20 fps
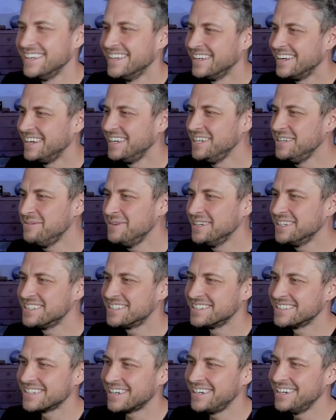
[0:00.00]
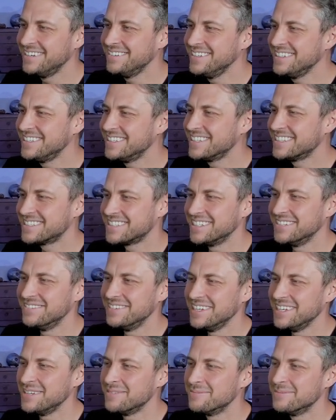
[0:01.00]
Liebe ist das Allerwichtigste im
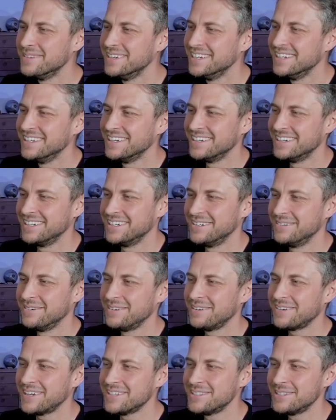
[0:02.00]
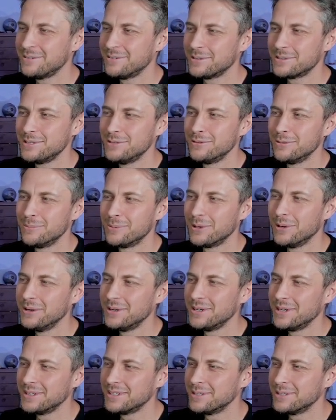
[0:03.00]
Leben. Ähm, ich weiß nicht, was die verbrochen hat,